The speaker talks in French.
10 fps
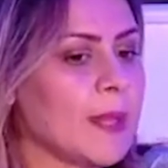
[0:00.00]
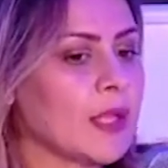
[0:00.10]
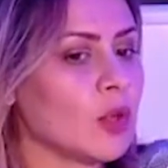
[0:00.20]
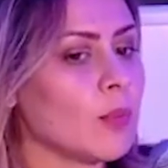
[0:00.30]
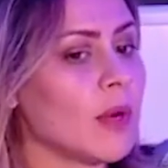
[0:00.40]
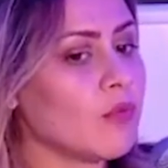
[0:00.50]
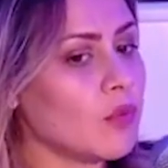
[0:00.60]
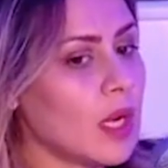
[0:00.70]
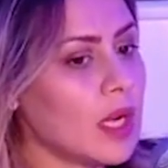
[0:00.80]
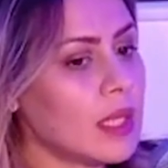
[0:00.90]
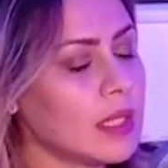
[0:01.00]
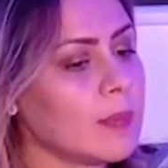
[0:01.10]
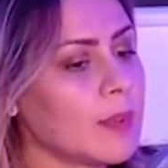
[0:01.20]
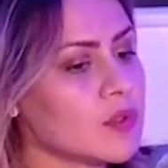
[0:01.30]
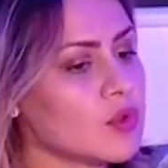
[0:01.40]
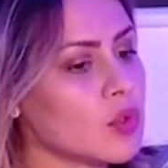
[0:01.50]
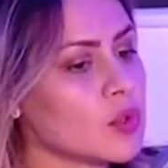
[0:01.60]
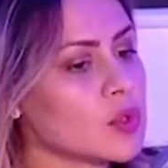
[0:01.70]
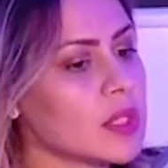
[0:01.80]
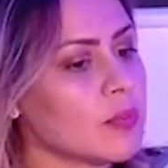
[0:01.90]
Donc parfois, les
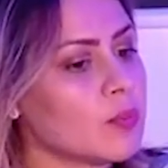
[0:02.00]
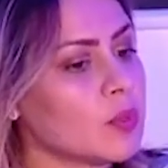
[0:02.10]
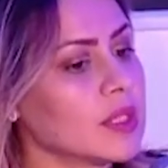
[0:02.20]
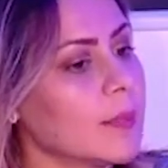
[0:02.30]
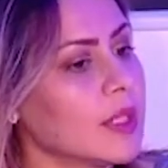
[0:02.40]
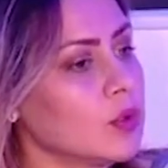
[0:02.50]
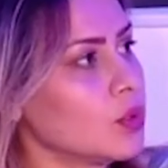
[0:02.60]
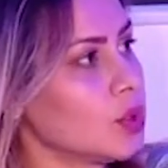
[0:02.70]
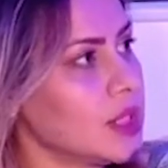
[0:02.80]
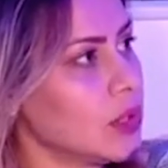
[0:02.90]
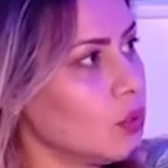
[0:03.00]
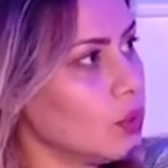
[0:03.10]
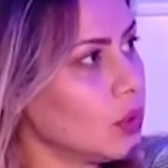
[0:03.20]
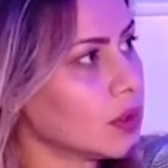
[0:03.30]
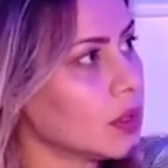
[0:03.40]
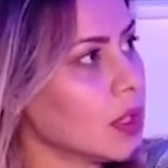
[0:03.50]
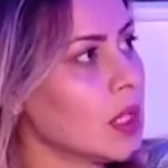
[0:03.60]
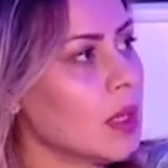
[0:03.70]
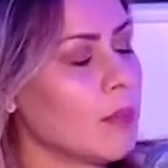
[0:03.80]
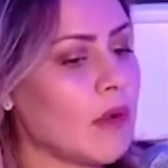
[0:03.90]
patients, c'est pour des pathologies lourdes,
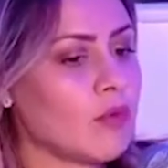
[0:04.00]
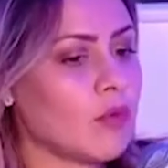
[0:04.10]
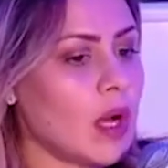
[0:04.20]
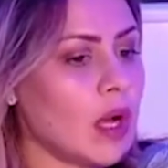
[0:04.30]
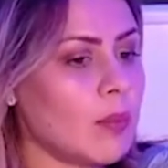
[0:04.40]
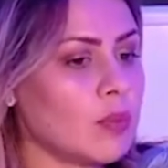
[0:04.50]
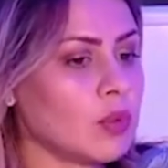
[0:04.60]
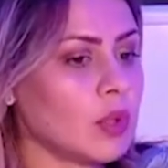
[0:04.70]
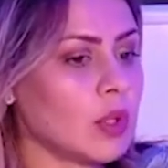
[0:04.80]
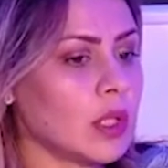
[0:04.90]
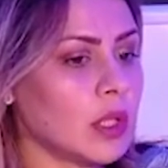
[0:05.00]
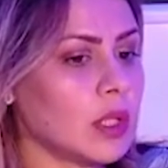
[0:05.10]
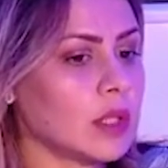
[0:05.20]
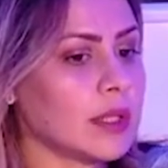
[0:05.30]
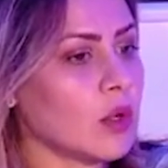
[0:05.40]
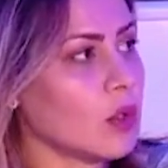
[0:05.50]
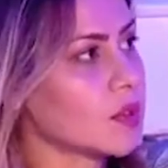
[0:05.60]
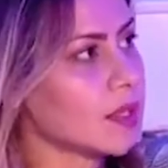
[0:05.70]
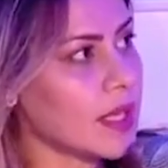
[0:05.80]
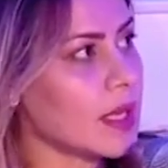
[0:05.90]
parfois pour euh, des
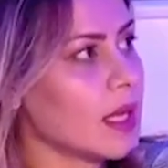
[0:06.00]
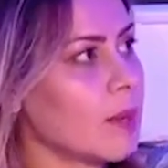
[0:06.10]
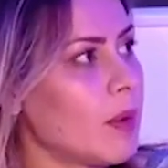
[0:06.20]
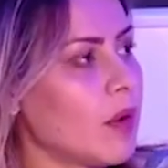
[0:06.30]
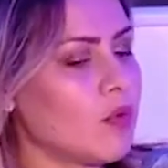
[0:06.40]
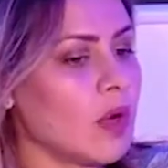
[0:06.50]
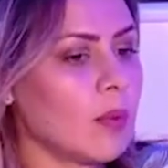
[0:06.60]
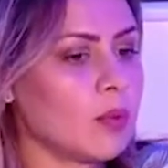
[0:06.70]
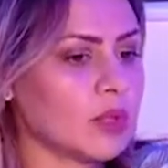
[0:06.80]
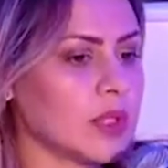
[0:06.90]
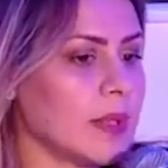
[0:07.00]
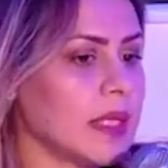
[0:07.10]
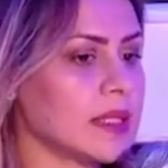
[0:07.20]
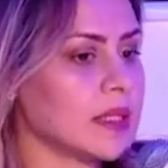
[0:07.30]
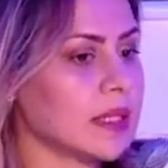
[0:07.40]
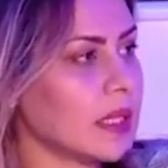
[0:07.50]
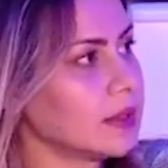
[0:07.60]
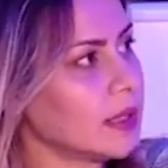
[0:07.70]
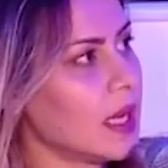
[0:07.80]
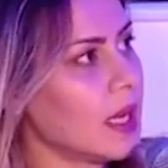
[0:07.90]
cancers, parfois pour des maladies
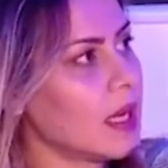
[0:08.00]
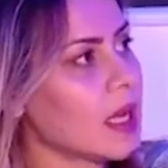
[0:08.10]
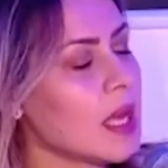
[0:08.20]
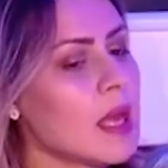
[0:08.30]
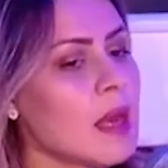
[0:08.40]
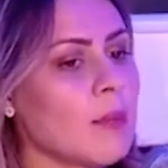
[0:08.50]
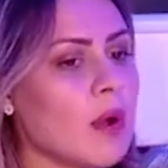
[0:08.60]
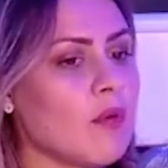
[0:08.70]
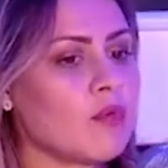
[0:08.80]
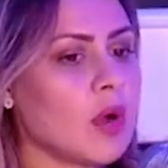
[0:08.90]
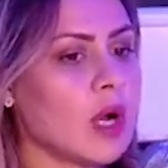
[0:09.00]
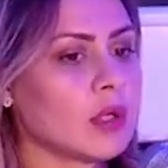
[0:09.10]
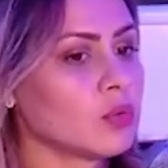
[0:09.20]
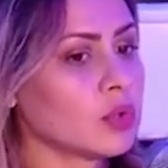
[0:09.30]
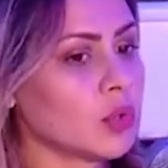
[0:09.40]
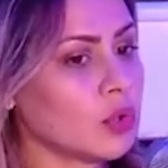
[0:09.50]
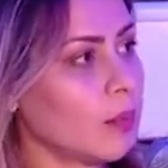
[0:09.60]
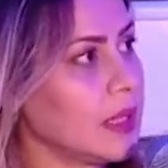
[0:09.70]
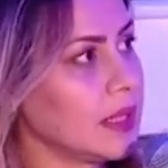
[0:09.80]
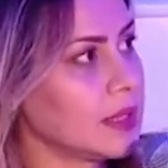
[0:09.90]
cardiaques, parfois toute
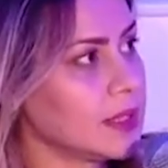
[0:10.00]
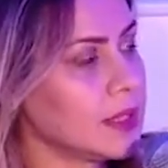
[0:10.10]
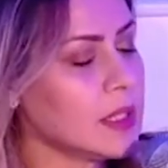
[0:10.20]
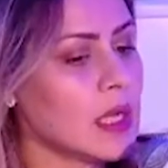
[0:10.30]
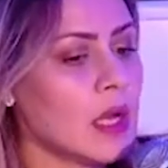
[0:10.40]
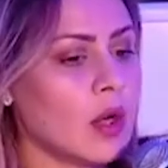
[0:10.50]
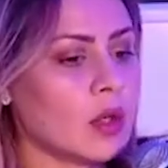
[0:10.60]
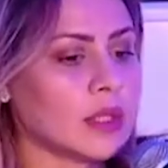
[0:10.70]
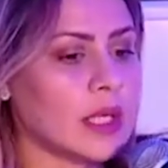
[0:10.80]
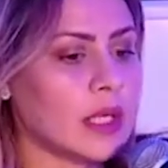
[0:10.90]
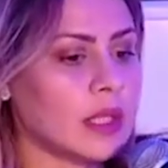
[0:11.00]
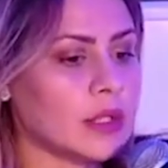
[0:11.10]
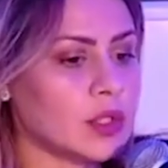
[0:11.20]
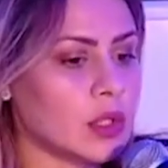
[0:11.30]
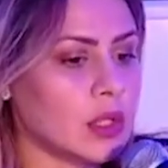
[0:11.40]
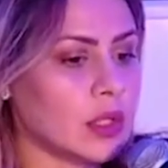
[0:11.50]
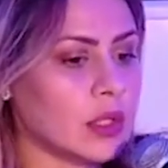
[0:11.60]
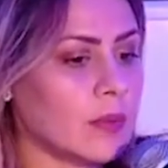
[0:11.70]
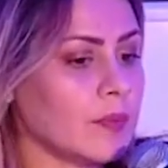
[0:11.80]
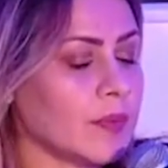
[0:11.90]
autre maladie. On a des
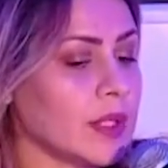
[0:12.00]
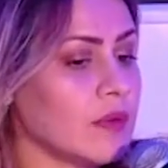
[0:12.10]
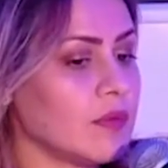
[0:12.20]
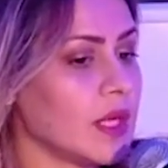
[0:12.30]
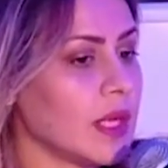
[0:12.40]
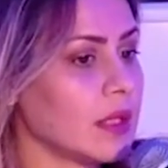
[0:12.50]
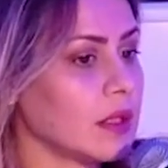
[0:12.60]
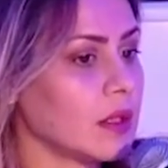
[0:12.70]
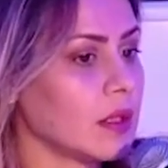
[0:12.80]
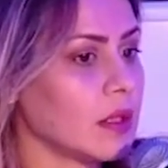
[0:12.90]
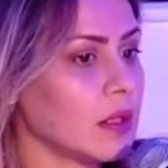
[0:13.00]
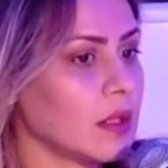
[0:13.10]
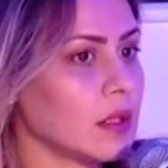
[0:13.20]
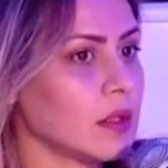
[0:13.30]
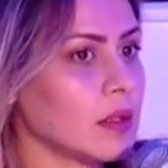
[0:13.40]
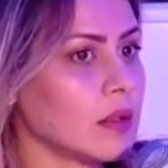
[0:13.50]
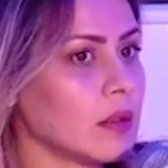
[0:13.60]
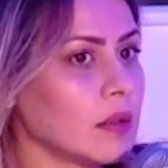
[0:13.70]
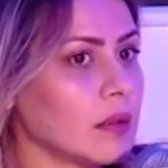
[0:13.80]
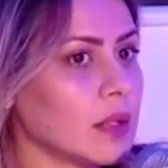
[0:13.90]
gens euh, qui viennent,
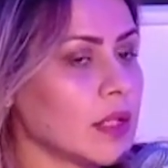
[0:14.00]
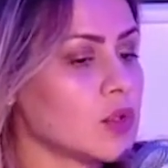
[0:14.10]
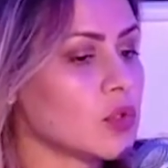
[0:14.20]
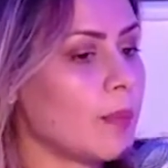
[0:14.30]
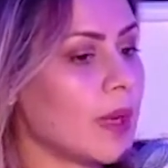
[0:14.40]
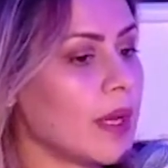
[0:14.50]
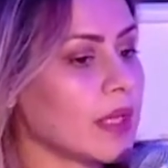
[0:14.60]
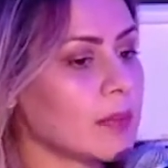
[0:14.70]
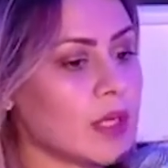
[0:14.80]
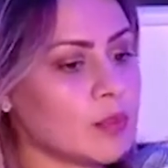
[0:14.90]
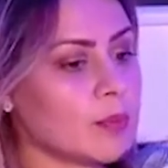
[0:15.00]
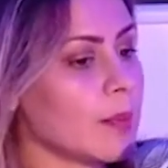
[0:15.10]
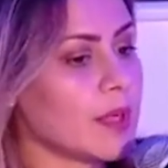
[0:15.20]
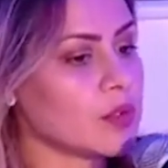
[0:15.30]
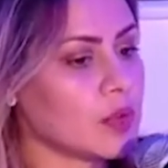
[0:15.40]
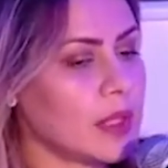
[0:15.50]
euh, qui ne sont pas, qui marchent même pas sur